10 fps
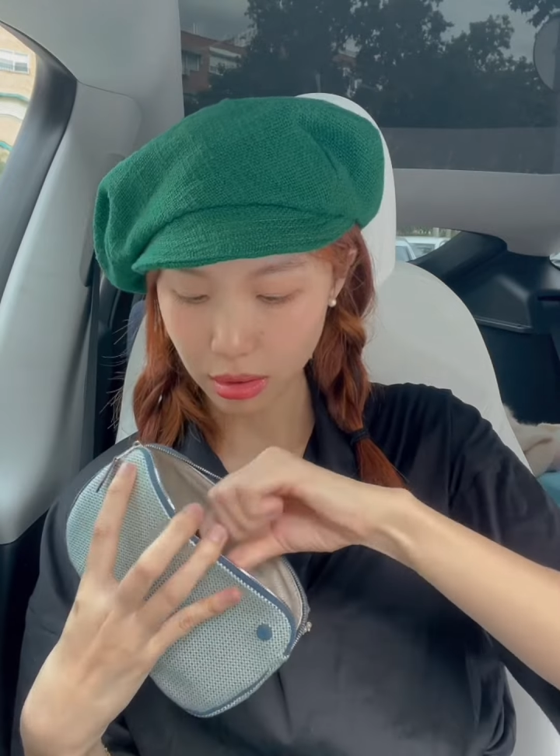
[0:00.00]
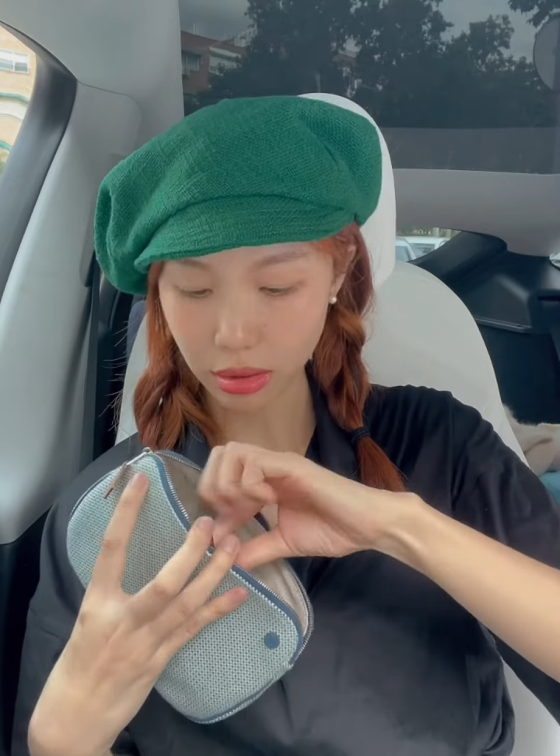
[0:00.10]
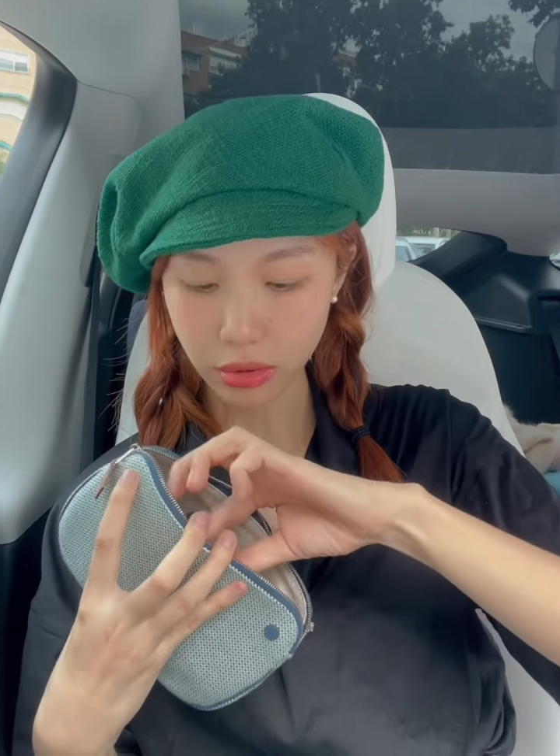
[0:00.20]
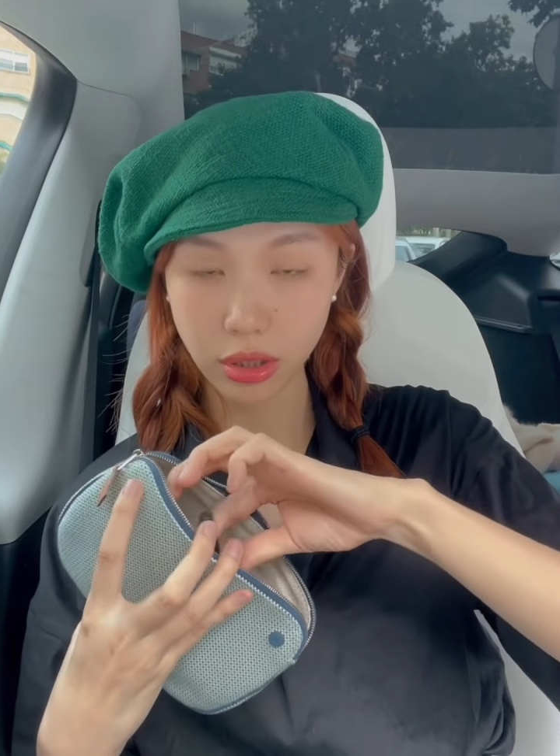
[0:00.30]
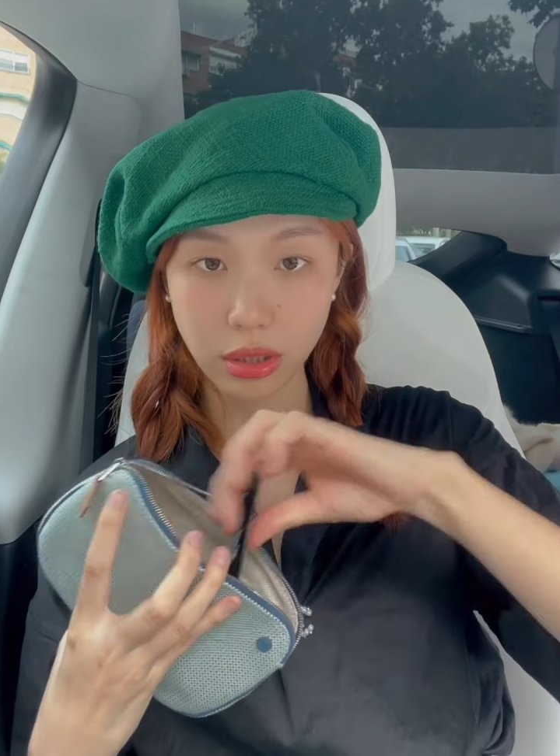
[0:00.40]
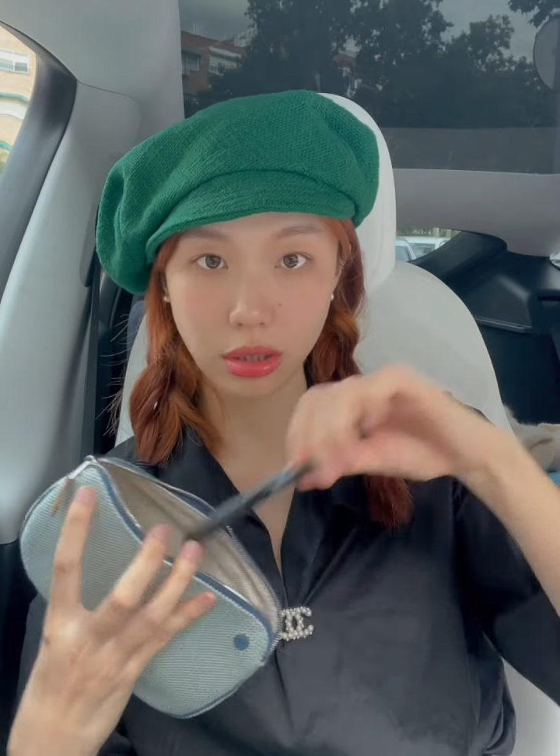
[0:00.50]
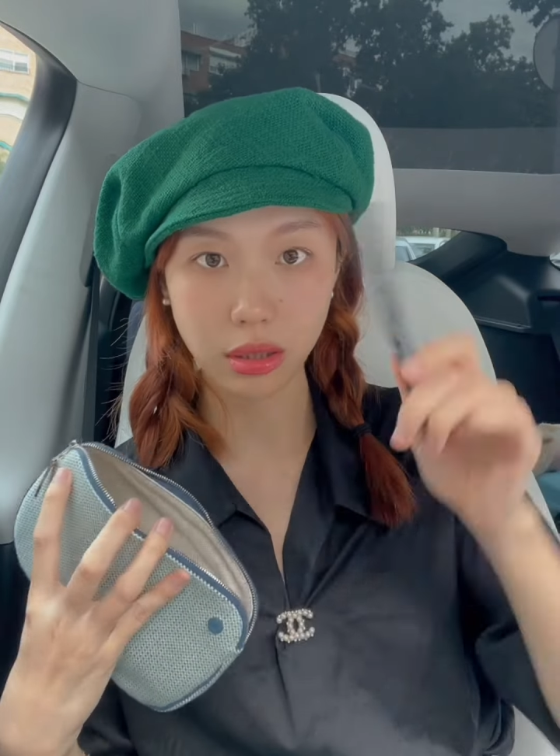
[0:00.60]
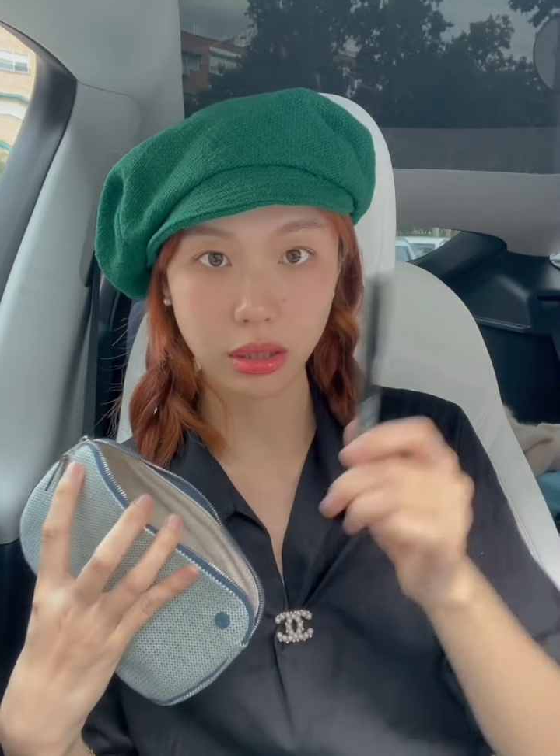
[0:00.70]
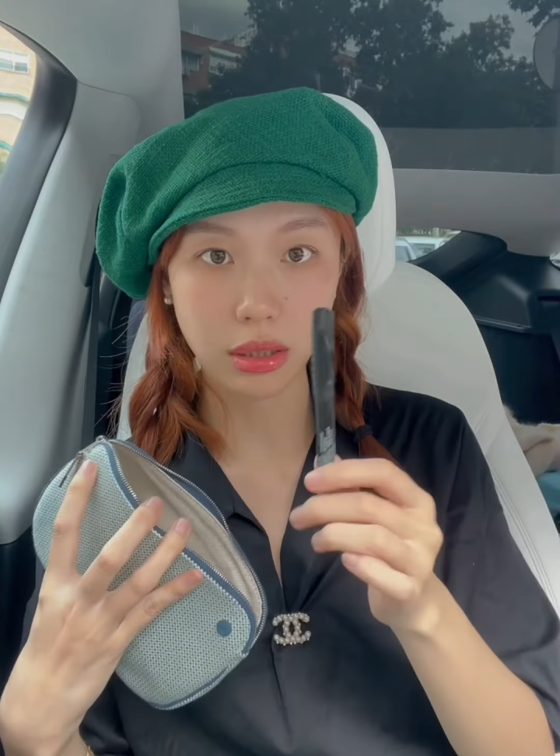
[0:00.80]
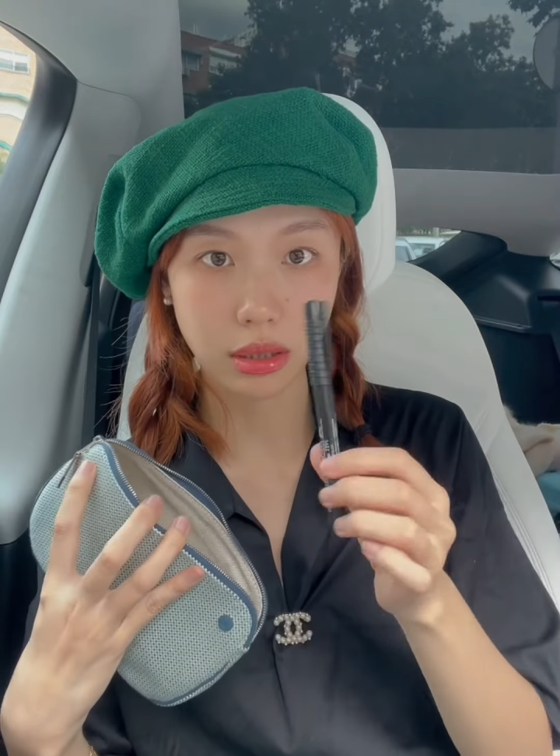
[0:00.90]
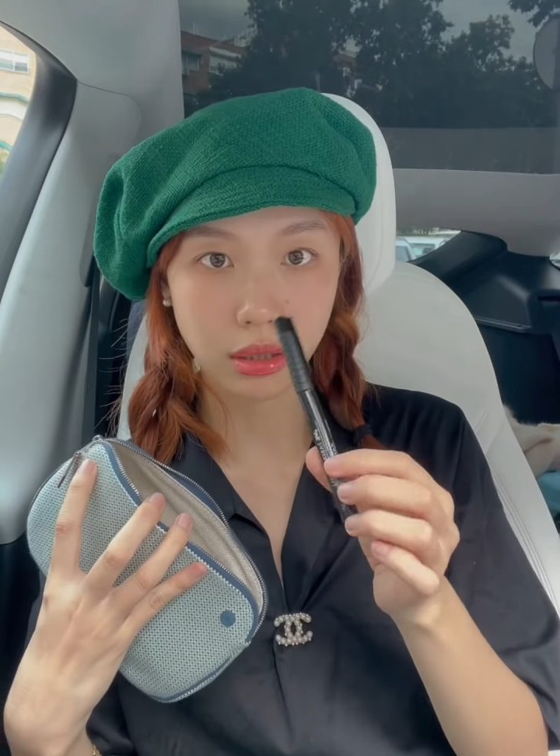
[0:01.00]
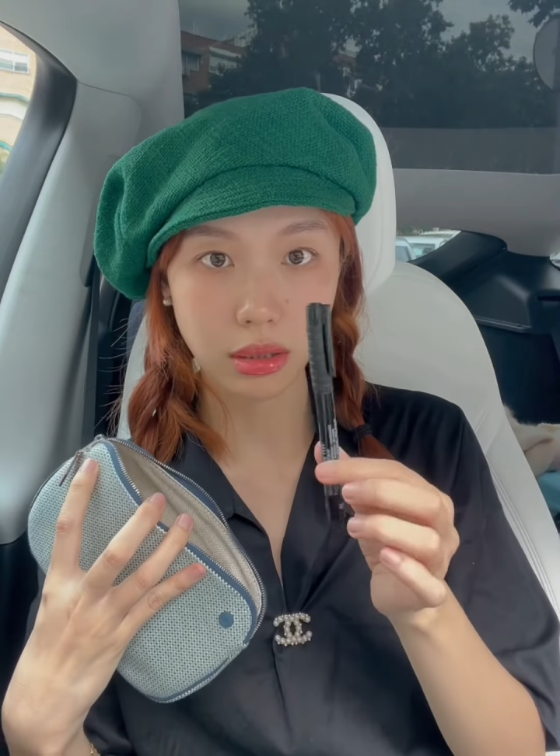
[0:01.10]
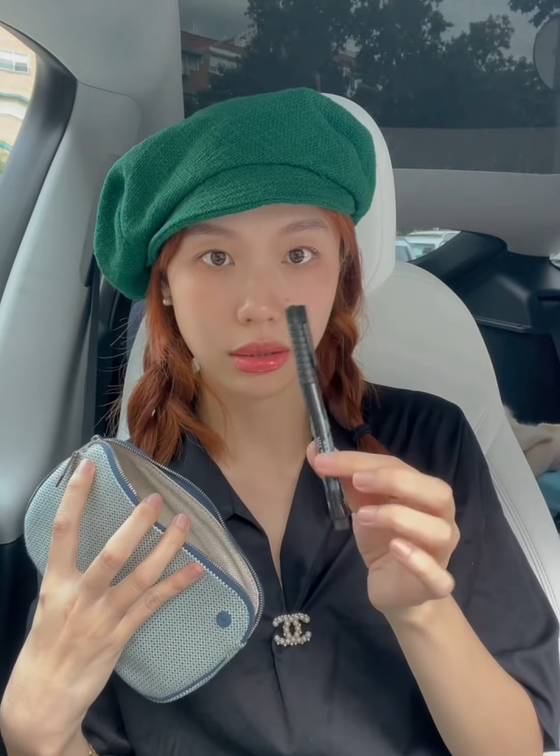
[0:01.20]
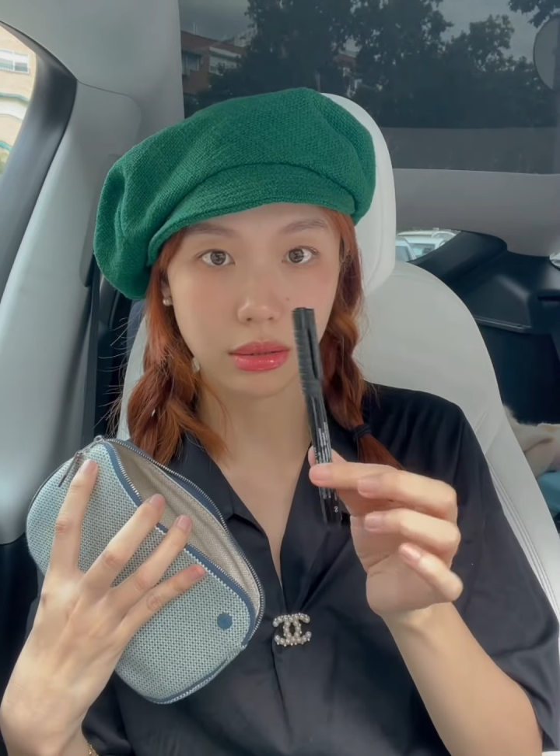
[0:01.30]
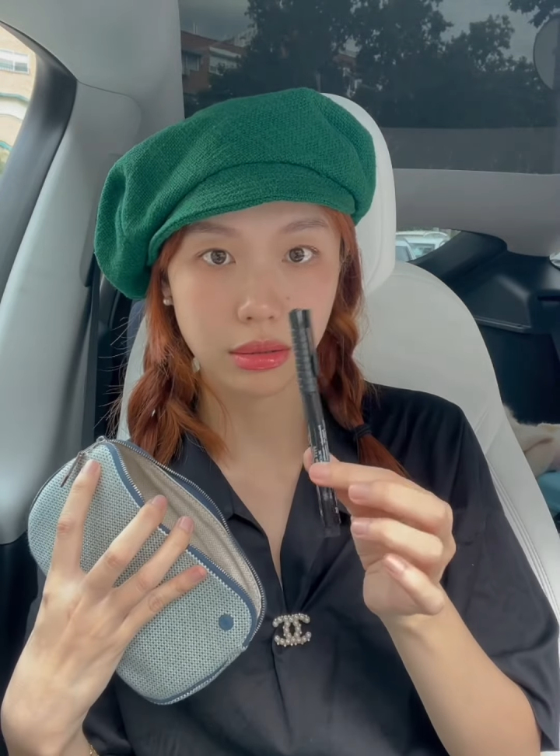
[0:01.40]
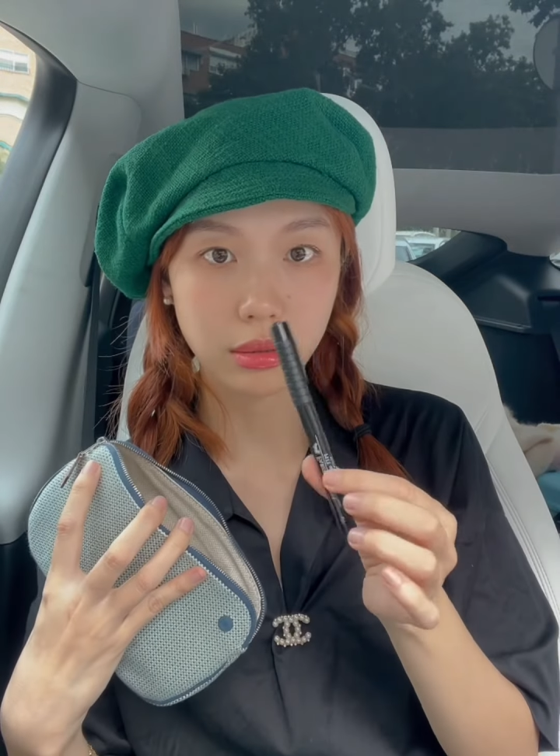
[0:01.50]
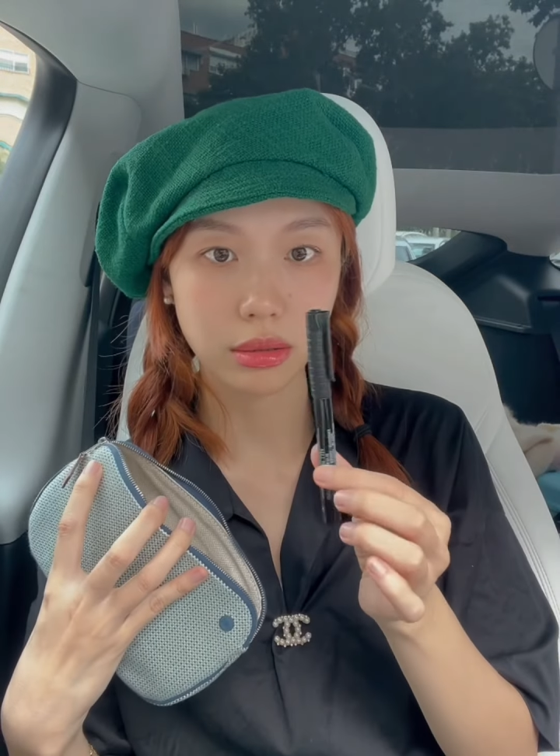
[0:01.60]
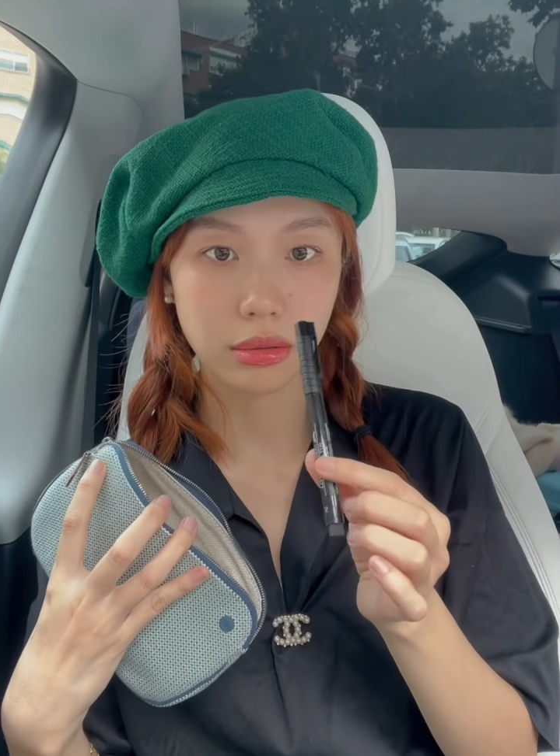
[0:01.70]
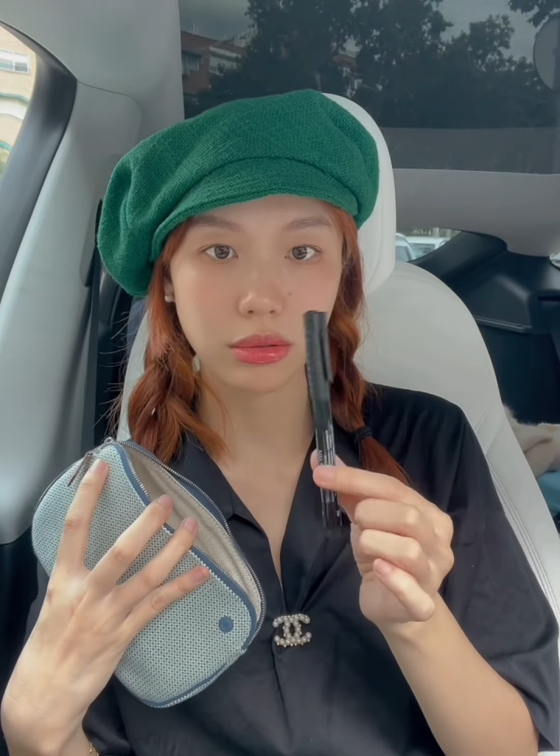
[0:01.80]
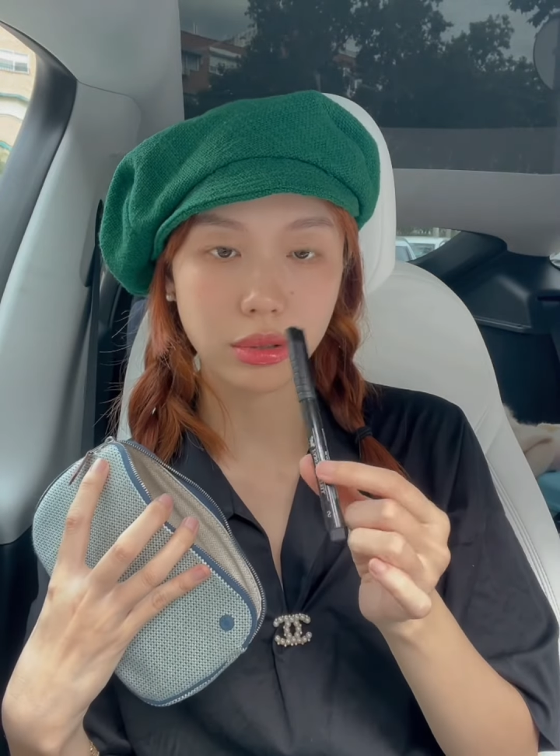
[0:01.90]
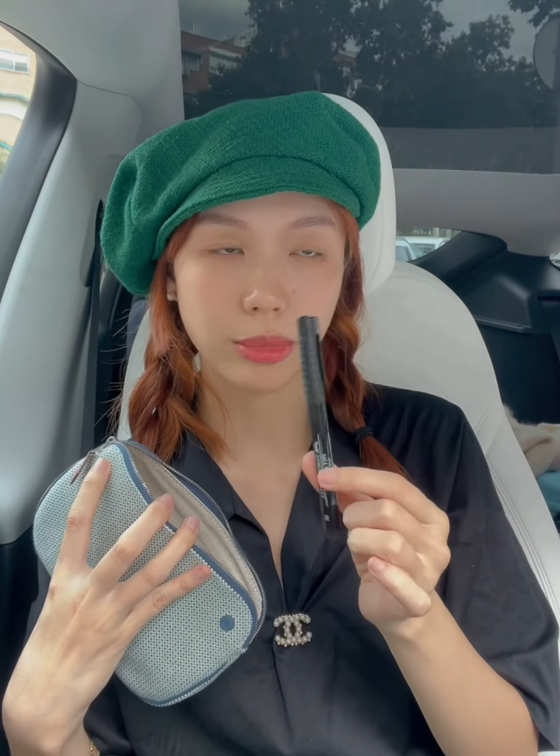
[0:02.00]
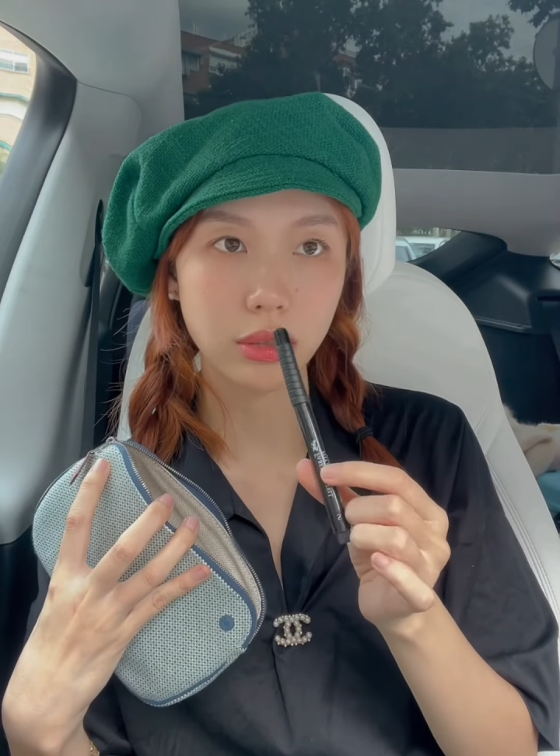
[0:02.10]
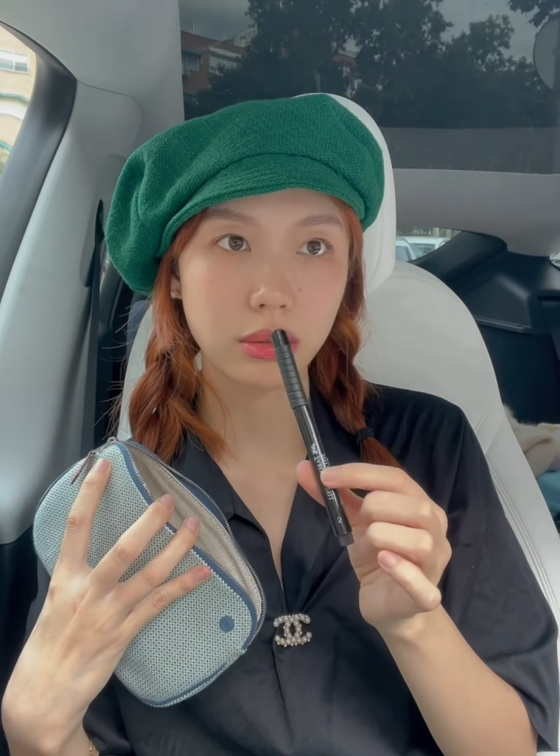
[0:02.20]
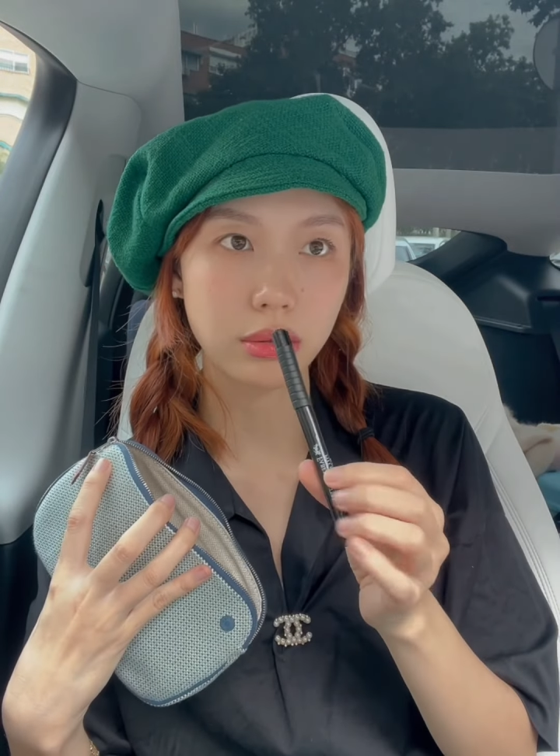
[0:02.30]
然后是一个嗯叫什么，